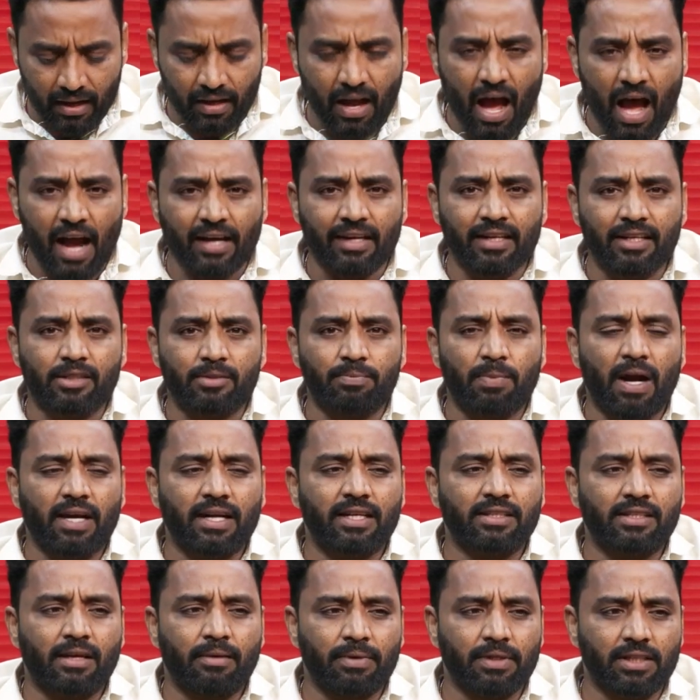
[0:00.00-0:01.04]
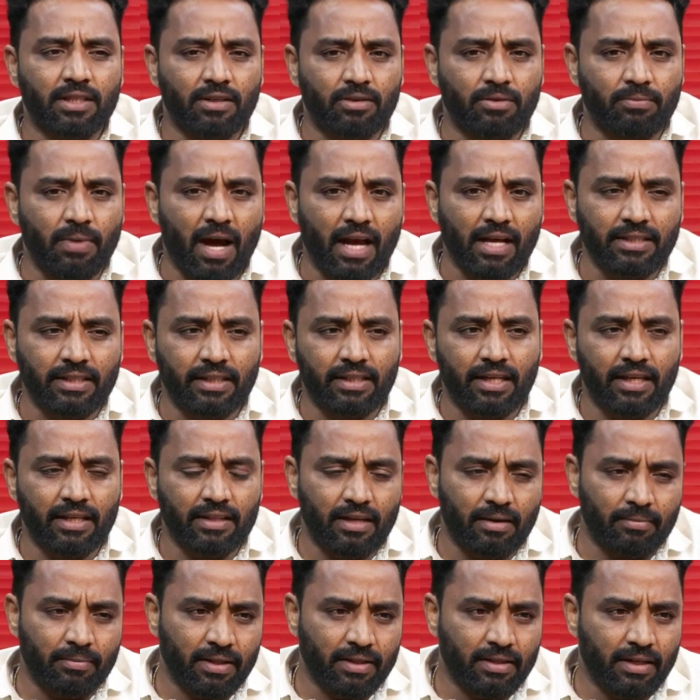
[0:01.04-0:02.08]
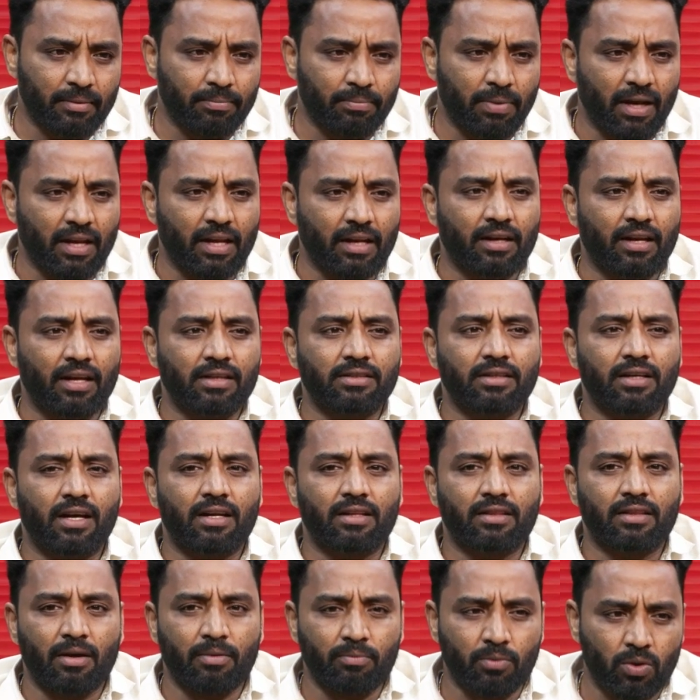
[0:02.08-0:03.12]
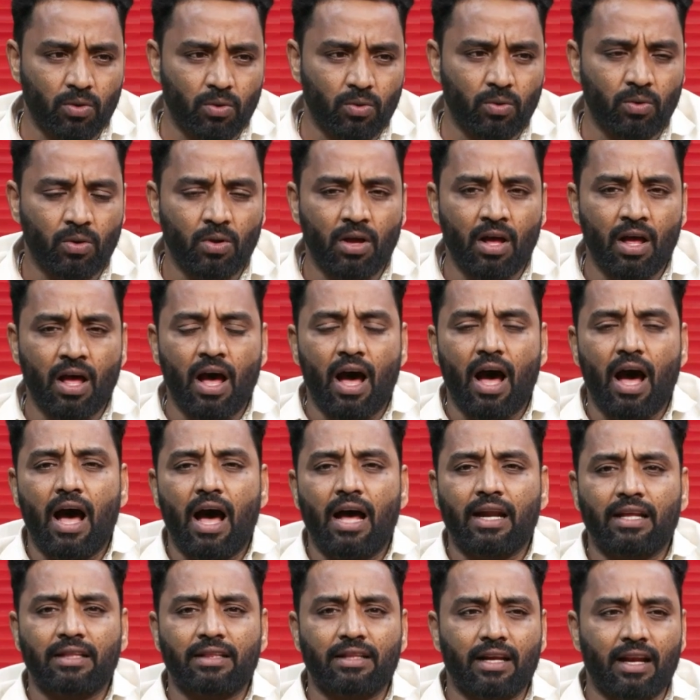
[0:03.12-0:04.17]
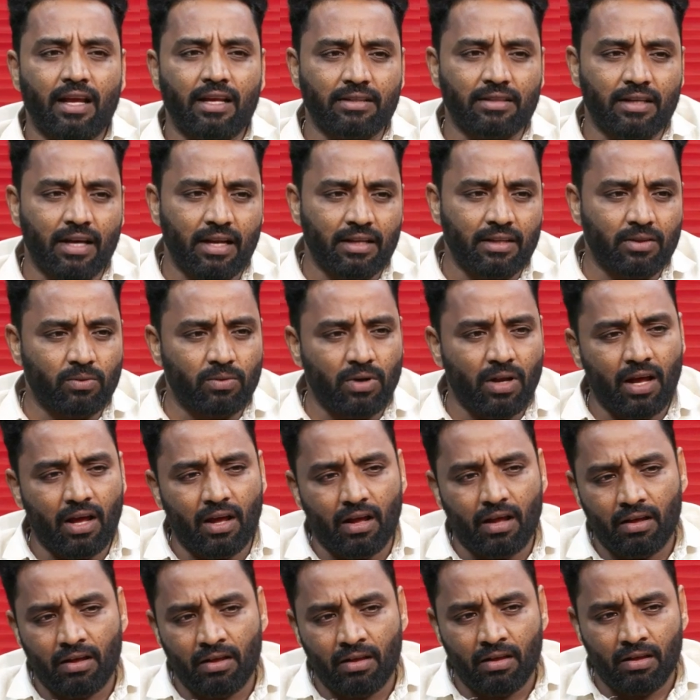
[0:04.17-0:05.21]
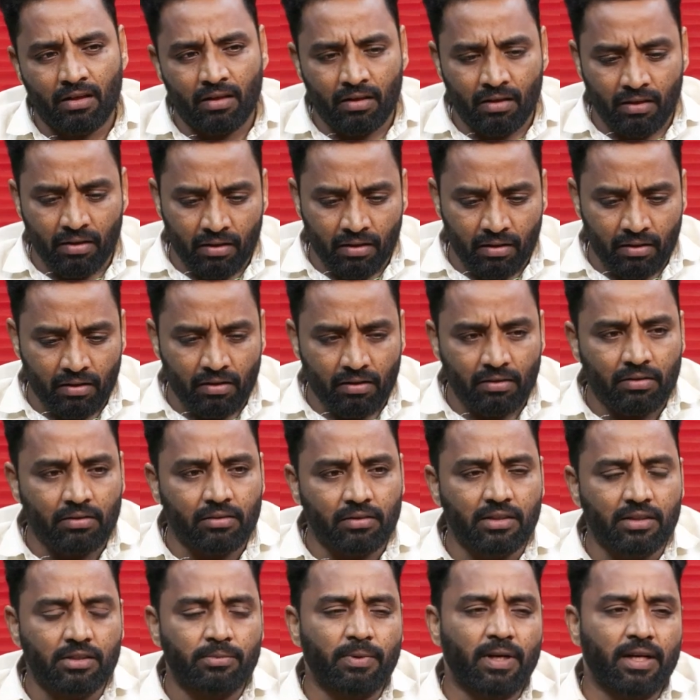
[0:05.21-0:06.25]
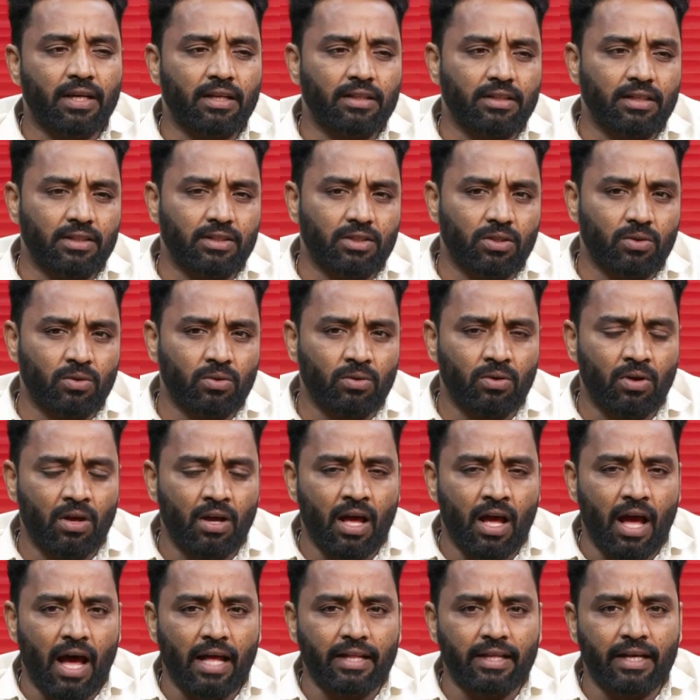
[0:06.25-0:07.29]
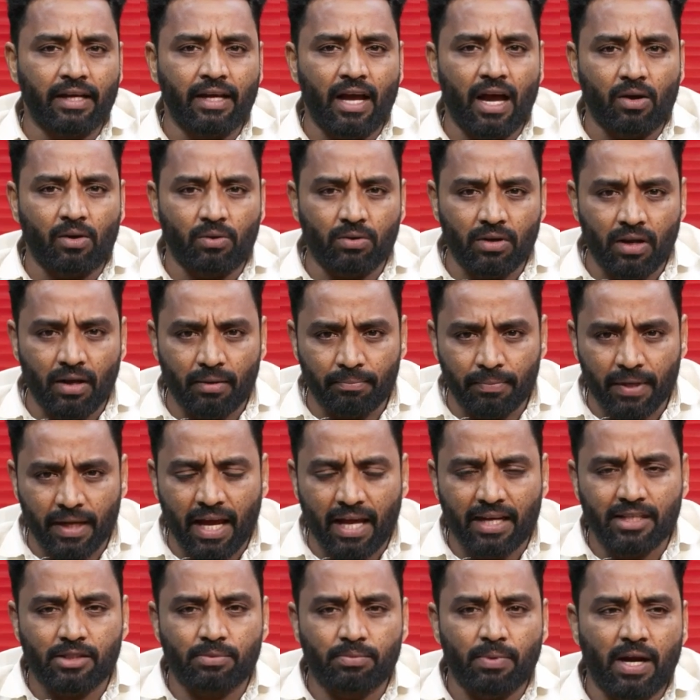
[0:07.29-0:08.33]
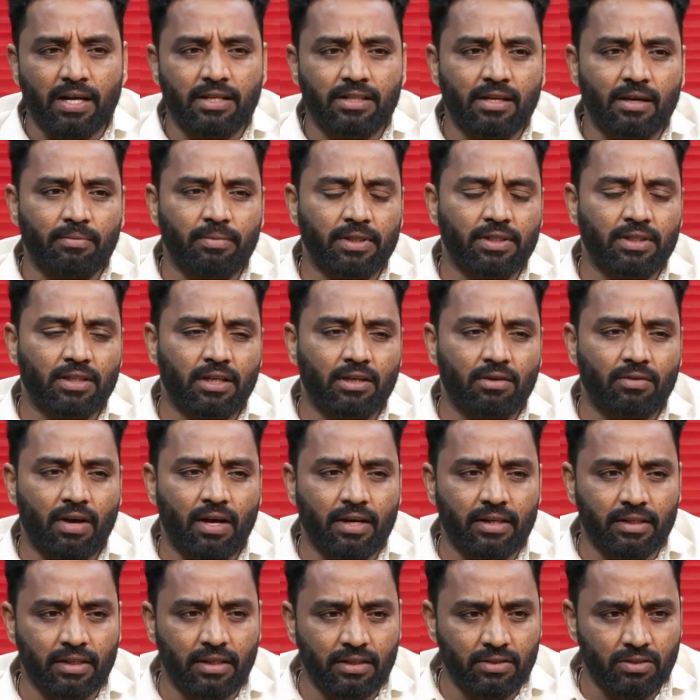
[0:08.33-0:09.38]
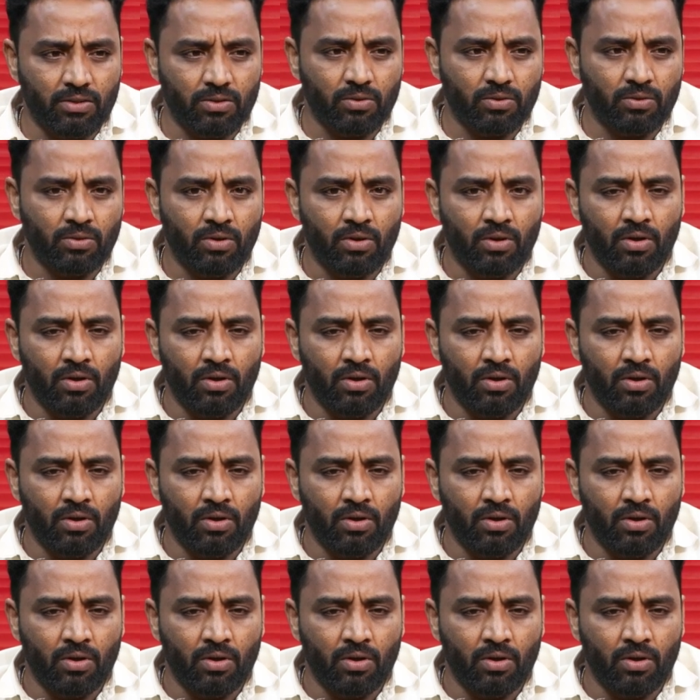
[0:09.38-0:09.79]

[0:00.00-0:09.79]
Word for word: కాంగ్రెస్ పార్టీ సంబంధించిన మాజీ కేంద్ర మంత్రి పల్లన్ రాజు గారి తమ్ముడు ఆనందరాజు గారిది కూడా డిస్మెంటల్ చేసిరు అదే కాకుండా బీఆర్ఎస్ పార్టీ సంబంధించినటువంటి వారు చేసిరు